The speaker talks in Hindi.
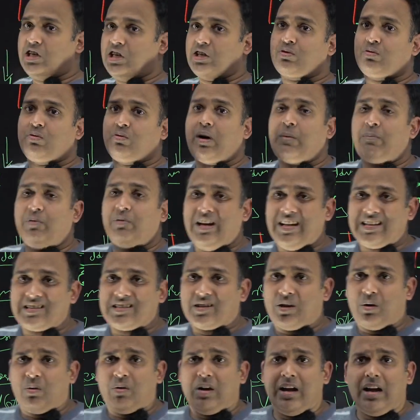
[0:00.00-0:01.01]
को आप लेस
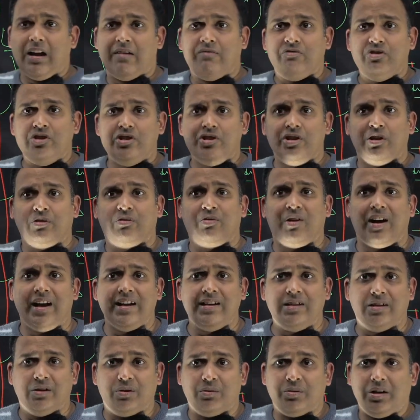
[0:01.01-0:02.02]
करोगे या वीजीएल को हाई
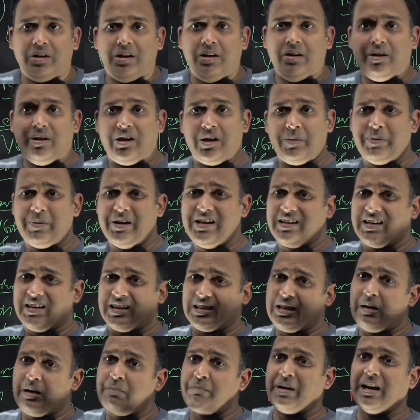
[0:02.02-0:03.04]
करोगे डिपेंड करता
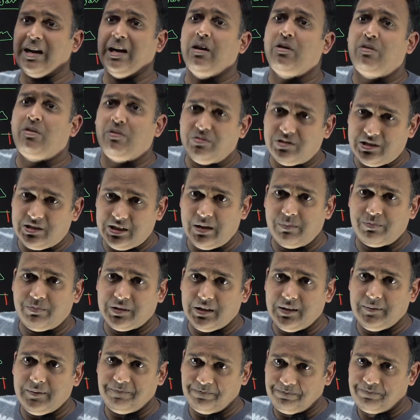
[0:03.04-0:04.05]
है पैनल कौन सा आपका
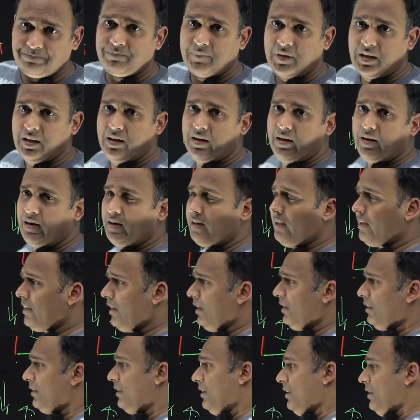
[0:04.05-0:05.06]
ठीक है
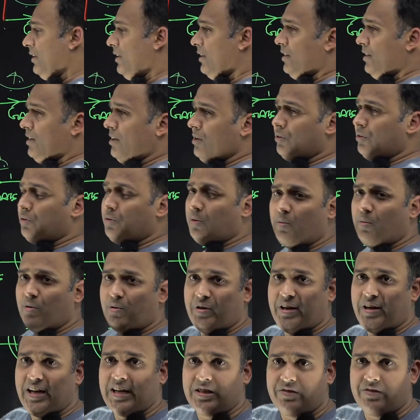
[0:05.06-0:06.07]
तो हम लोग
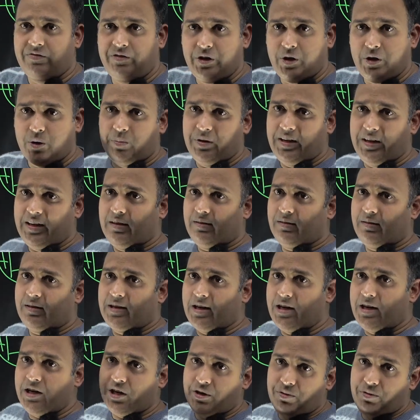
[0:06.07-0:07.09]
नेक्स्ट वीडियो में
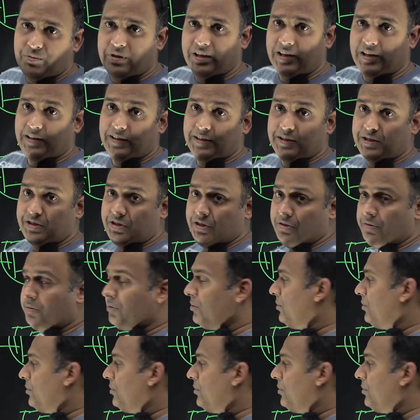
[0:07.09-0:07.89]
कंटिन्यू करेंगे इस चीज़ को